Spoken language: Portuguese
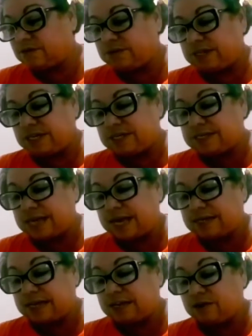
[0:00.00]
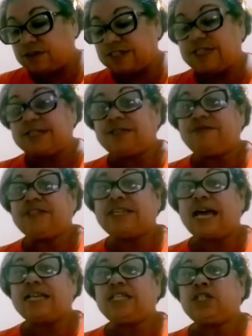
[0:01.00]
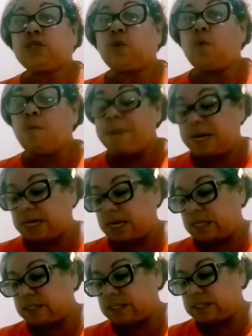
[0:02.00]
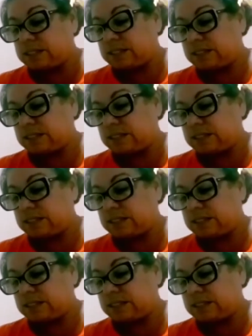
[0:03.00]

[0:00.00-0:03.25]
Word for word: utilizadas em outras atividades humanas